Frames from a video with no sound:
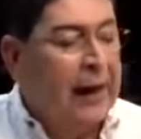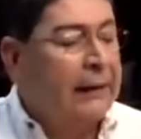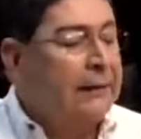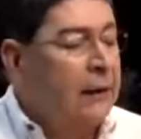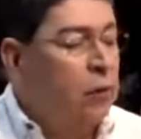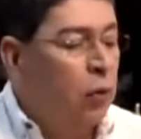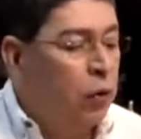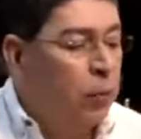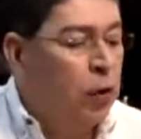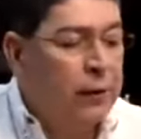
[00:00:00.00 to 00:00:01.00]

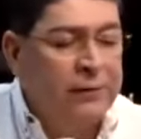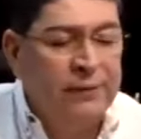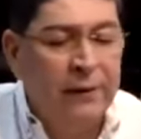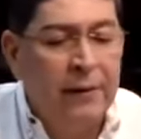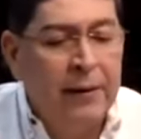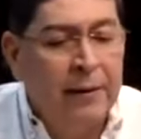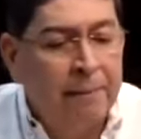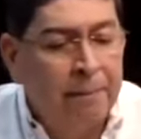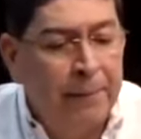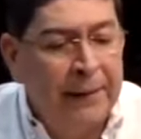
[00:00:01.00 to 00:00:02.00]
Artículo número 15,
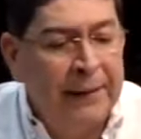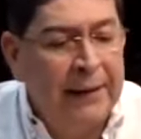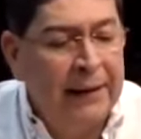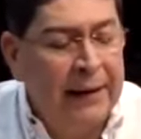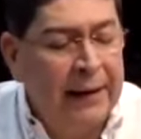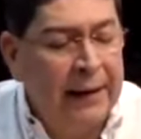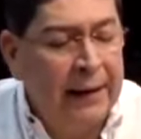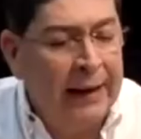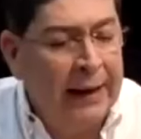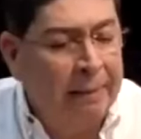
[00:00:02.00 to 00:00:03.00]

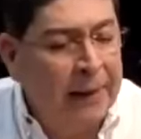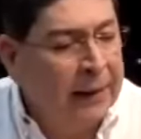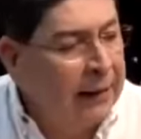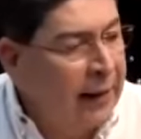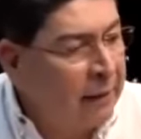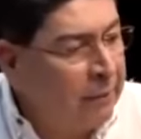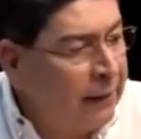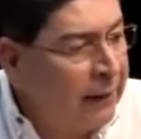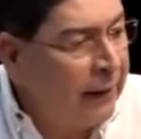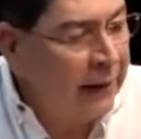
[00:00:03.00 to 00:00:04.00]
pedirle a Mari
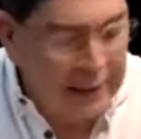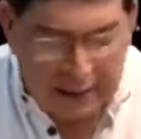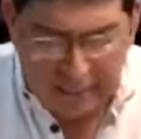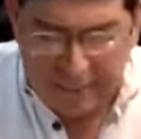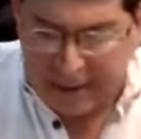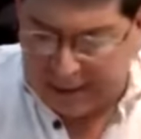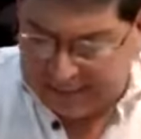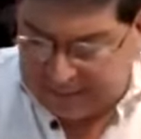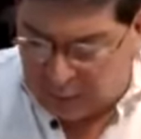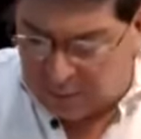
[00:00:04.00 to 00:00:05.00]
Carmen, que es la
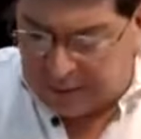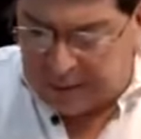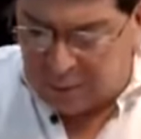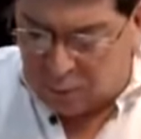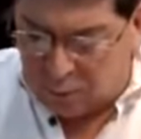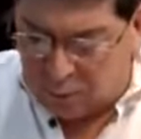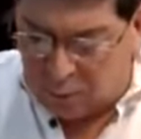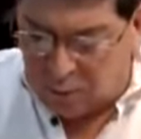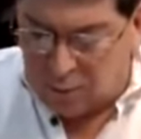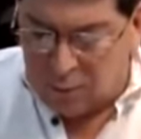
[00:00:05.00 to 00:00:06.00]
imagen, si no me
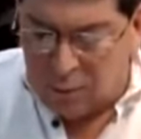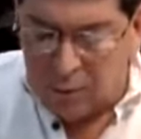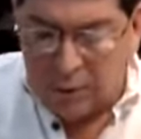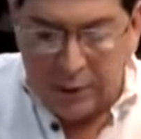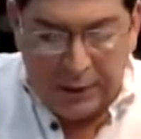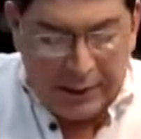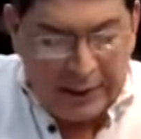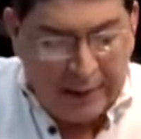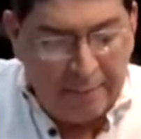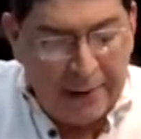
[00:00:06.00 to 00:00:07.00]
equivoco,
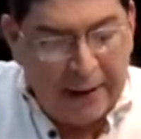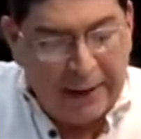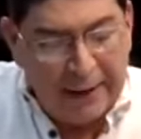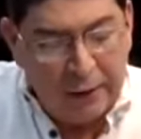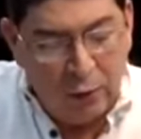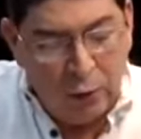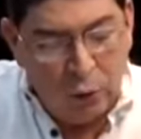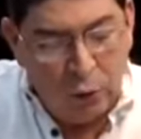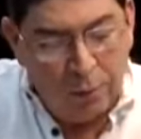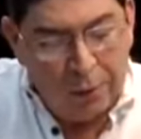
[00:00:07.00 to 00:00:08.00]
la imagen
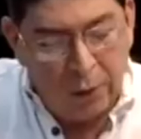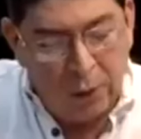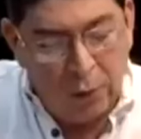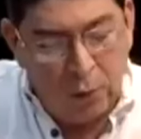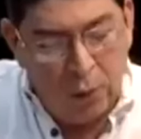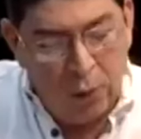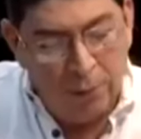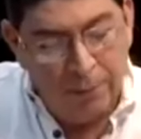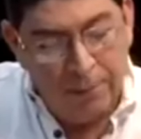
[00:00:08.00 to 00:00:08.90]
número 1